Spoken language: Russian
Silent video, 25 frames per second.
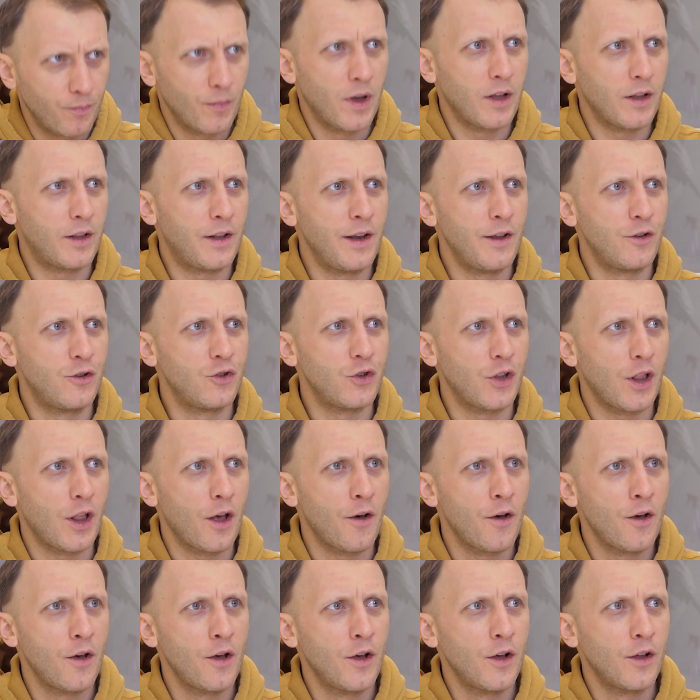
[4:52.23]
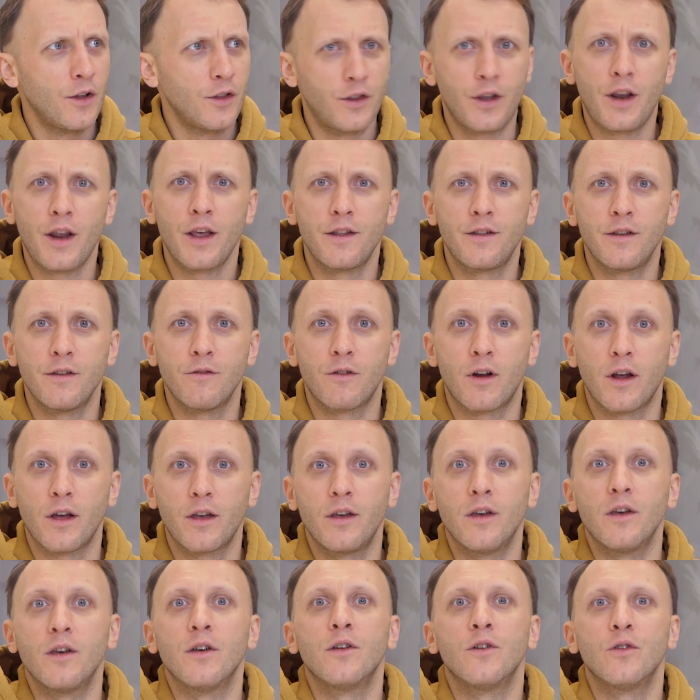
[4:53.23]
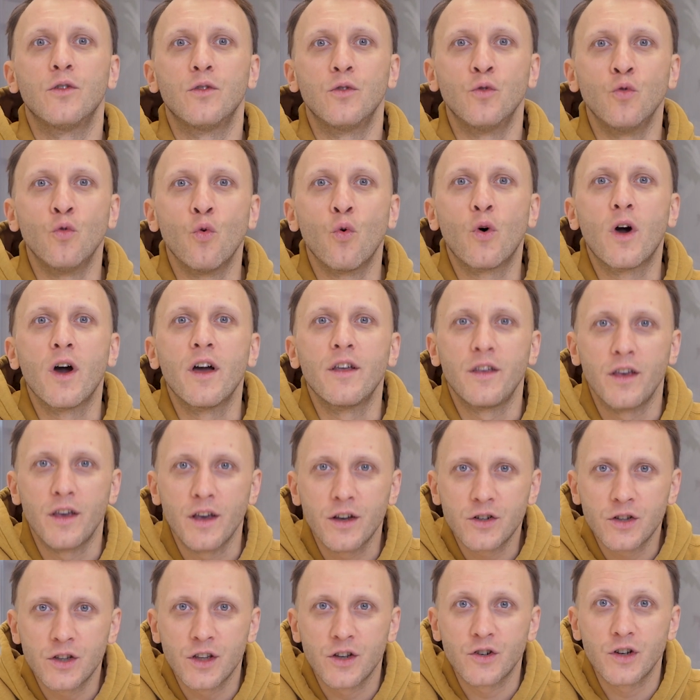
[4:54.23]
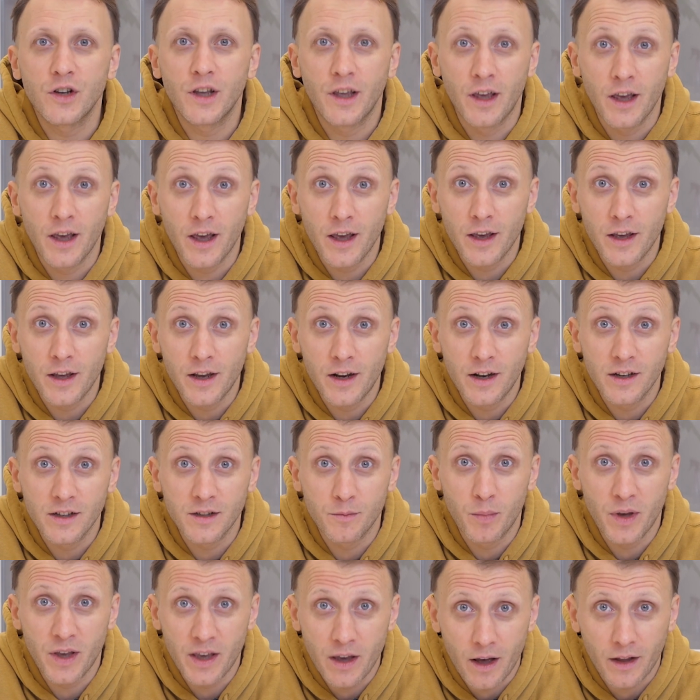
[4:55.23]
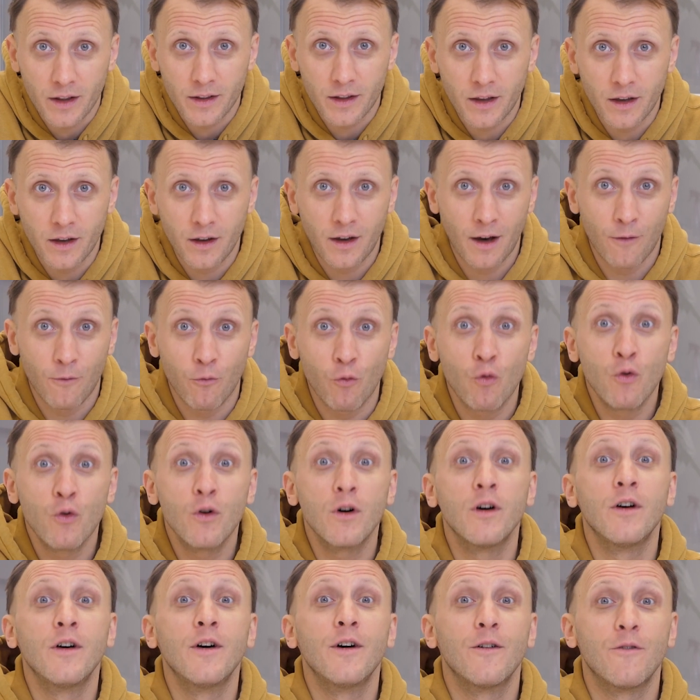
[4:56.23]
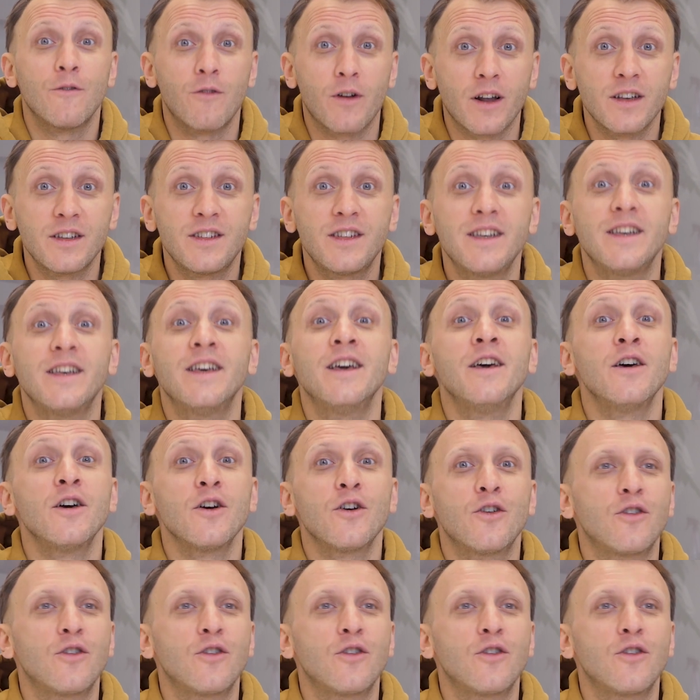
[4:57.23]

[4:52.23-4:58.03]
Отлично. Третьи враги. Ну, конечно же, геи и лесбиянки. Кого в России,